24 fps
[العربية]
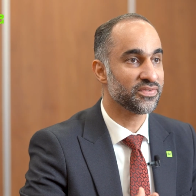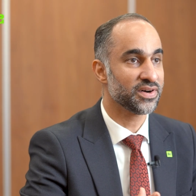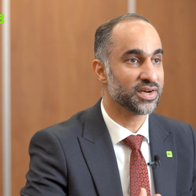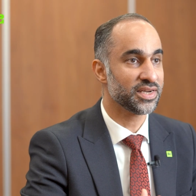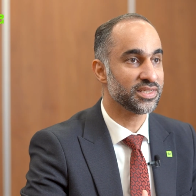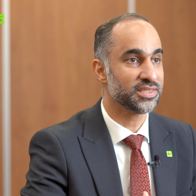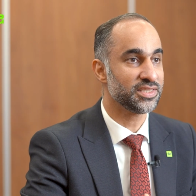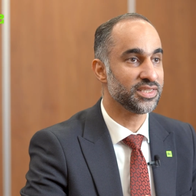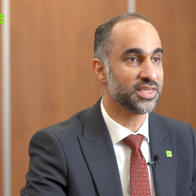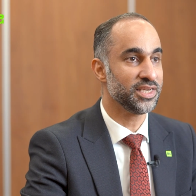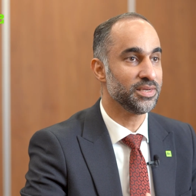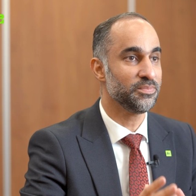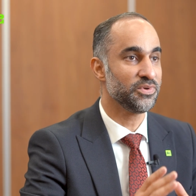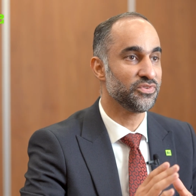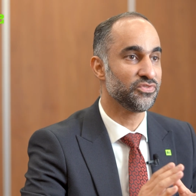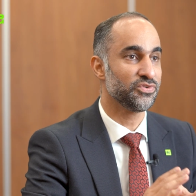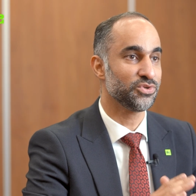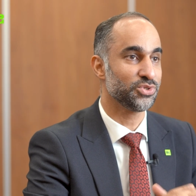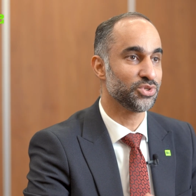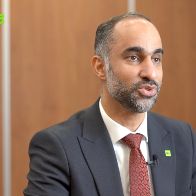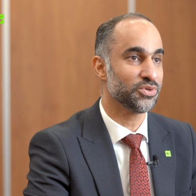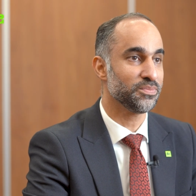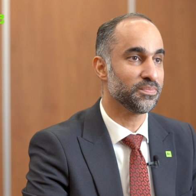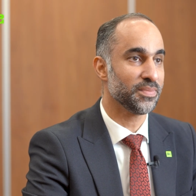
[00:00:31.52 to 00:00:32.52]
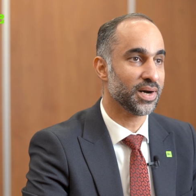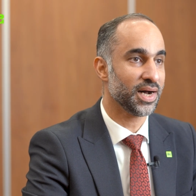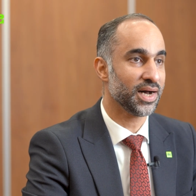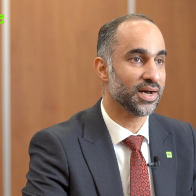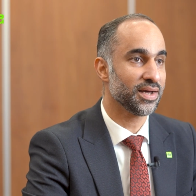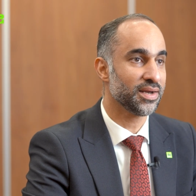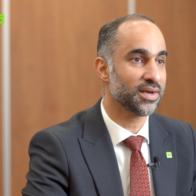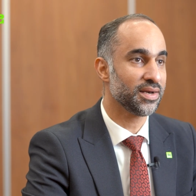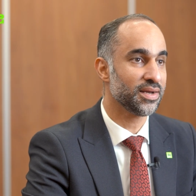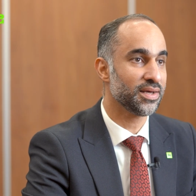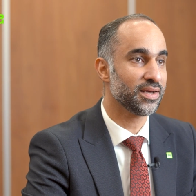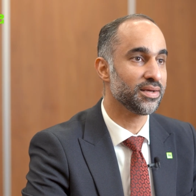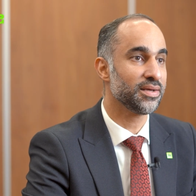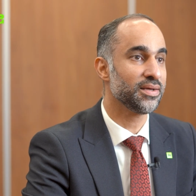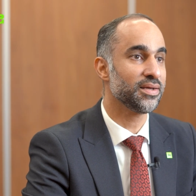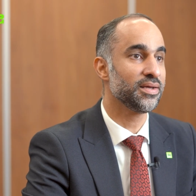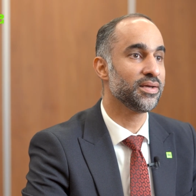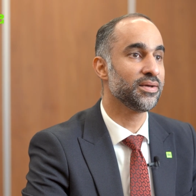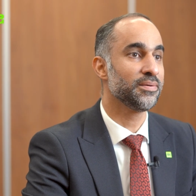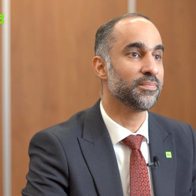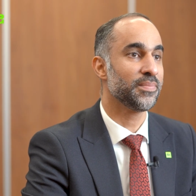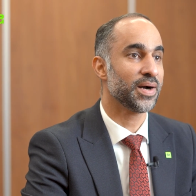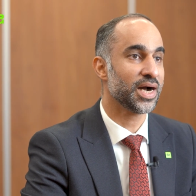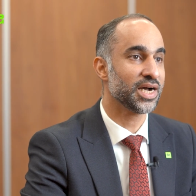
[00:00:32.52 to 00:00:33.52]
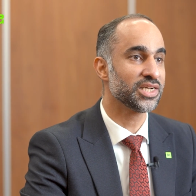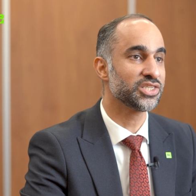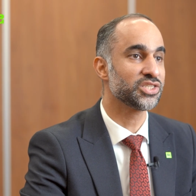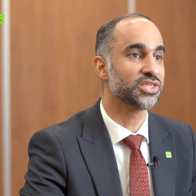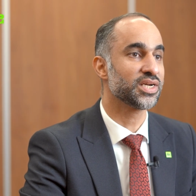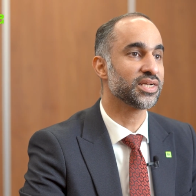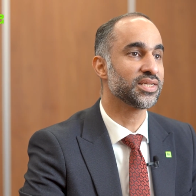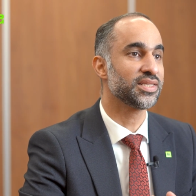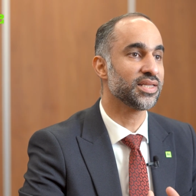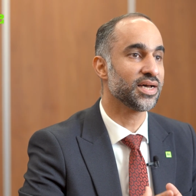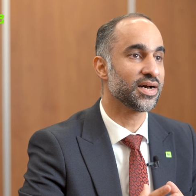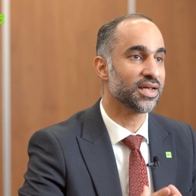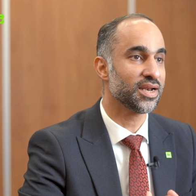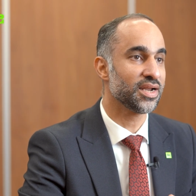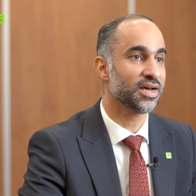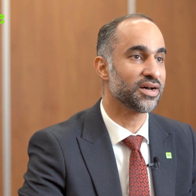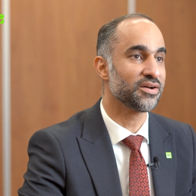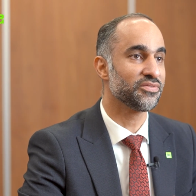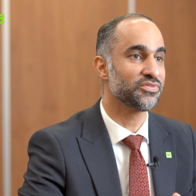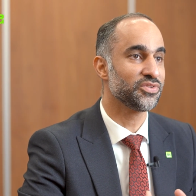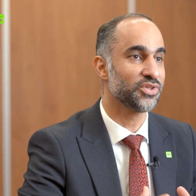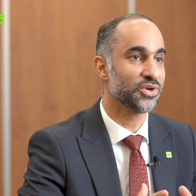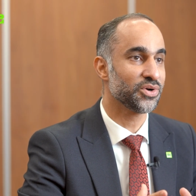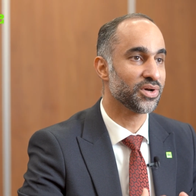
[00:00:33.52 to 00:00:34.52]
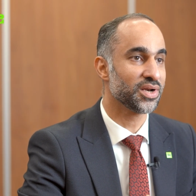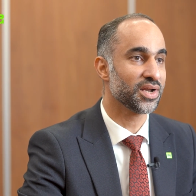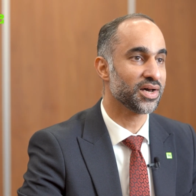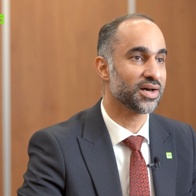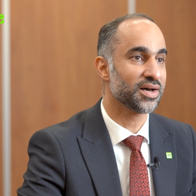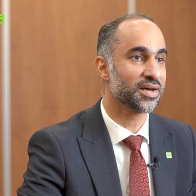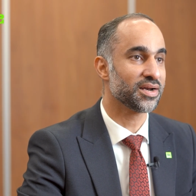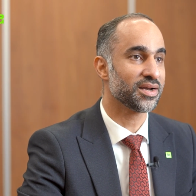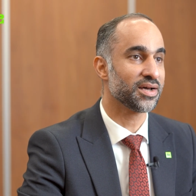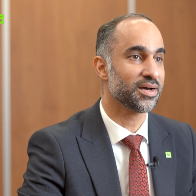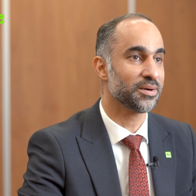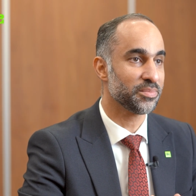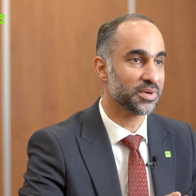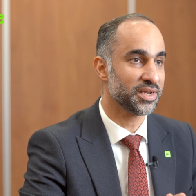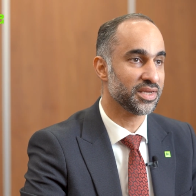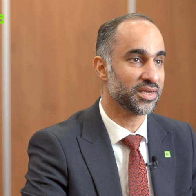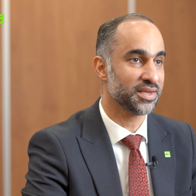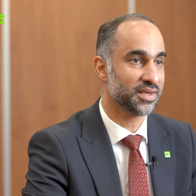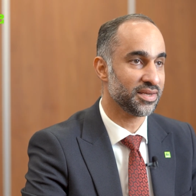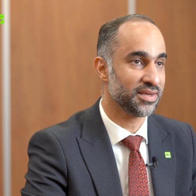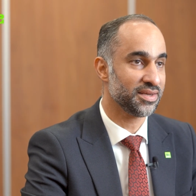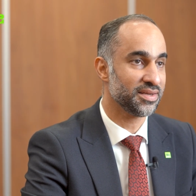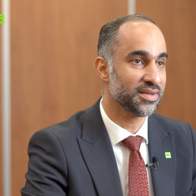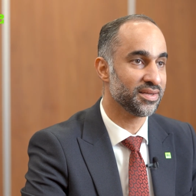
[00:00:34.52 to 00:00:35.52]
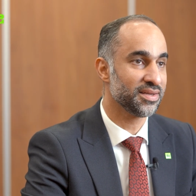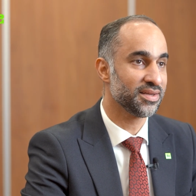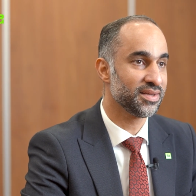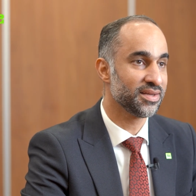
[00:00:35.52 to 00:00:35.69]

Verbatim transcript: فائزين بيفوزون معانا ب 10 آلاف دولار أمريكي